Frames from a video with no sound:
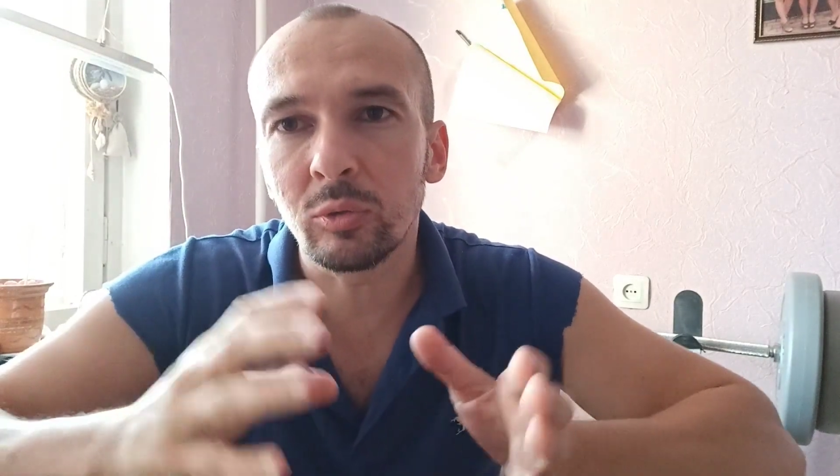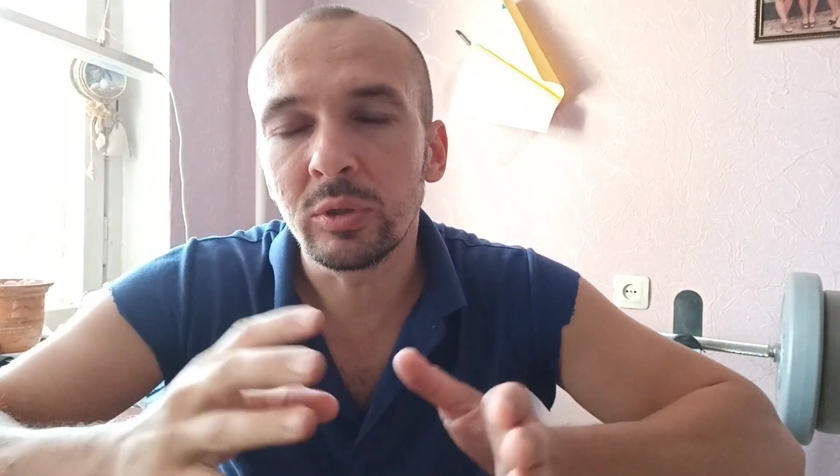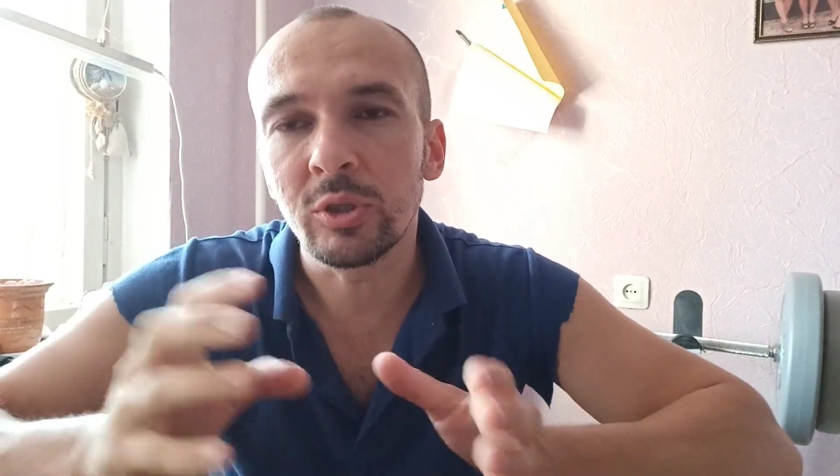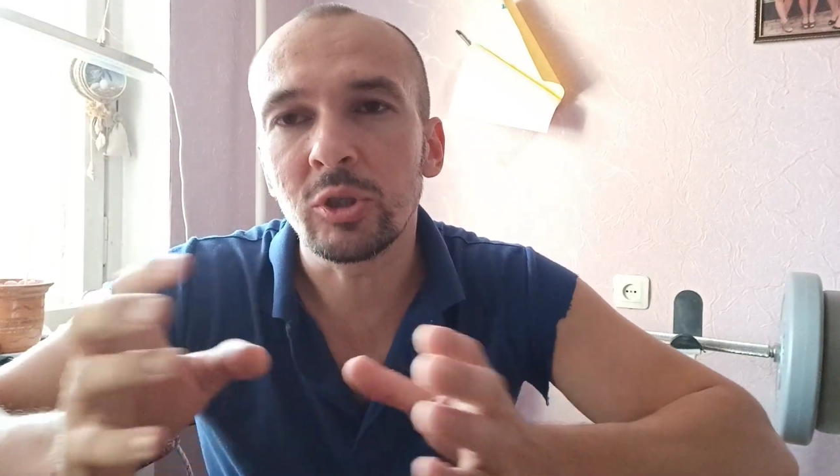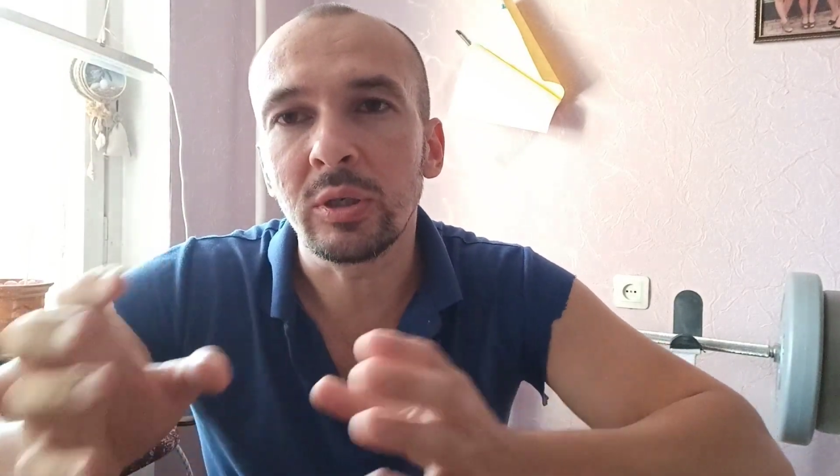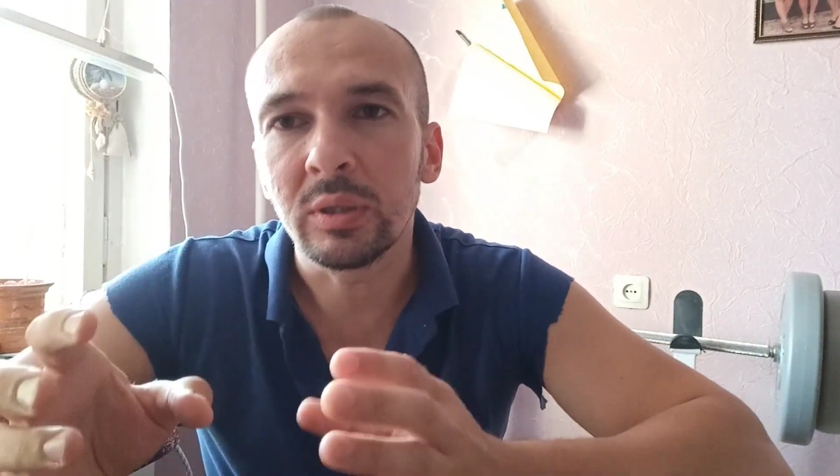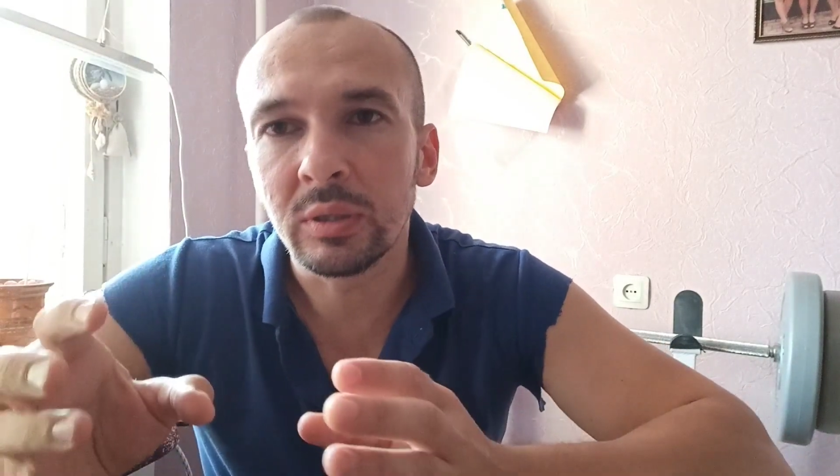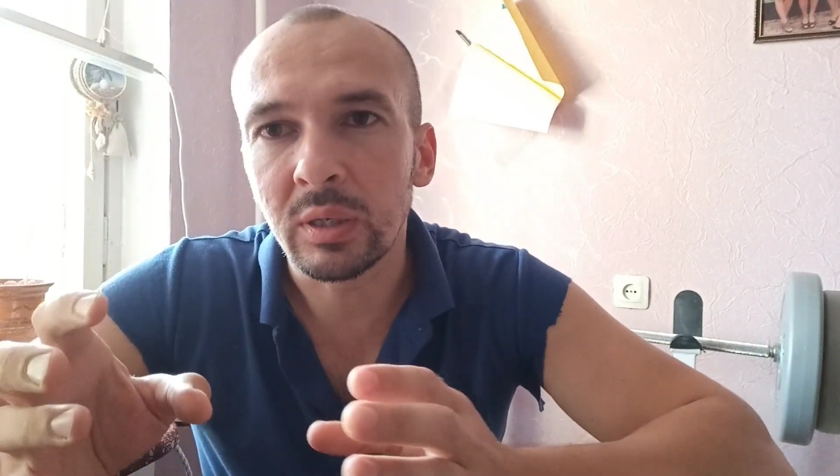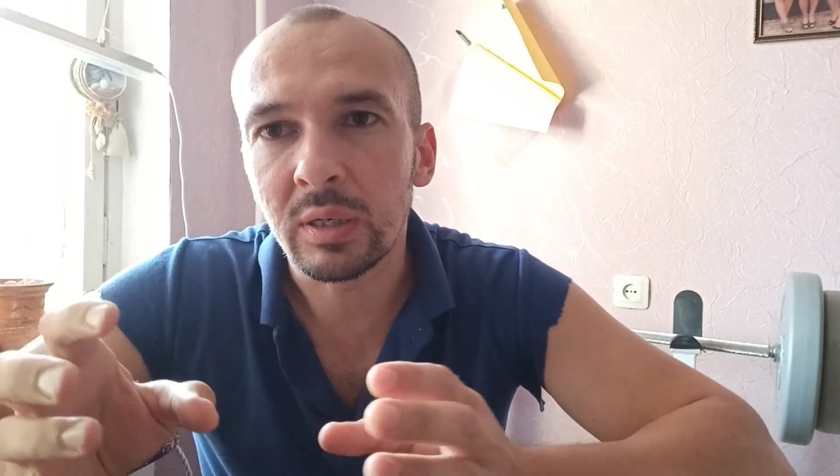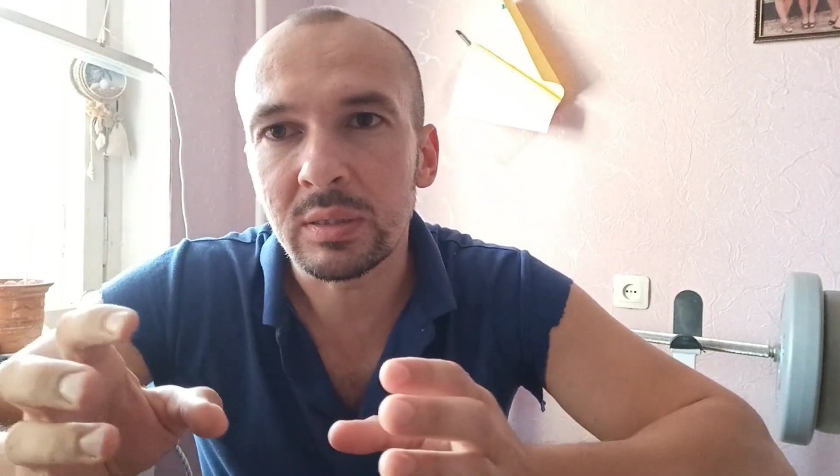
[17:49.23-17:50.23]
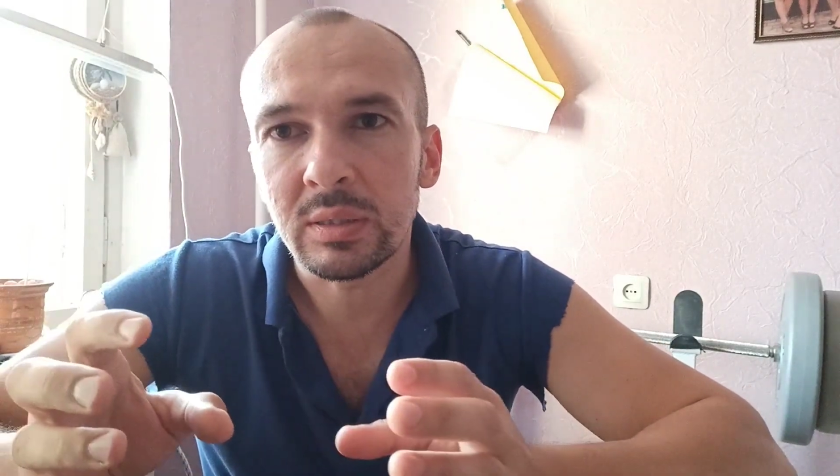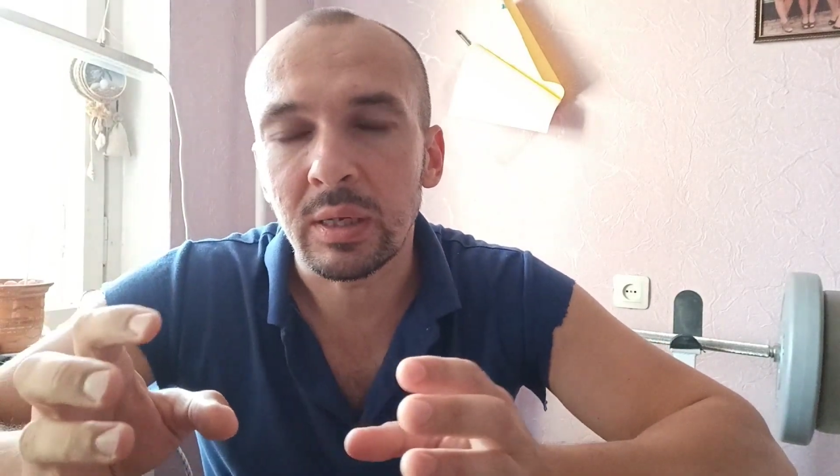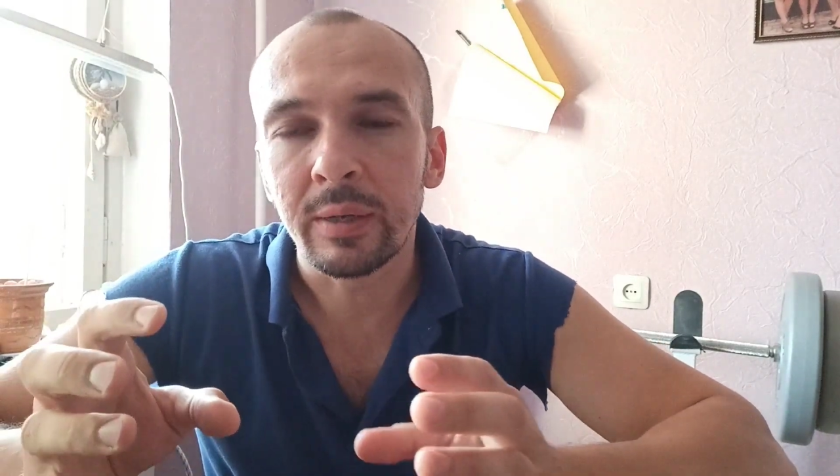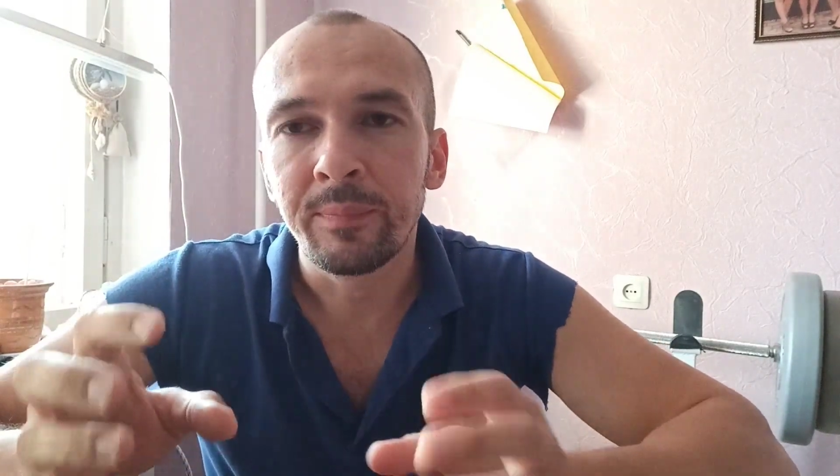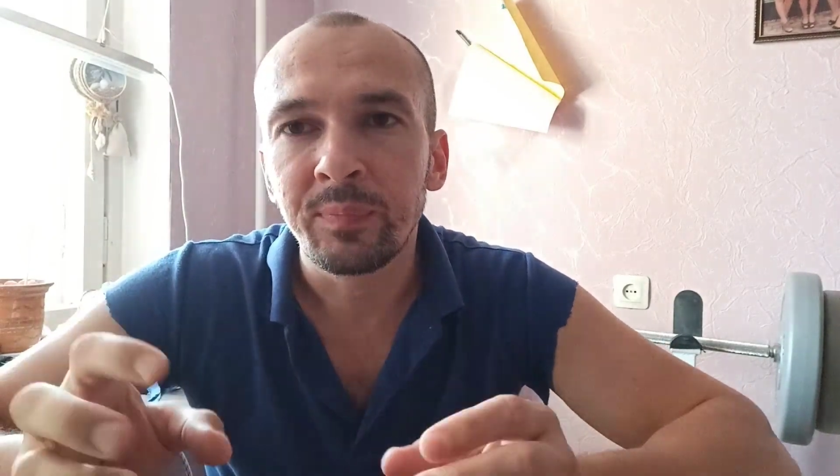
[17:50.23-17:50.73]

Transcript: от начала и до конца.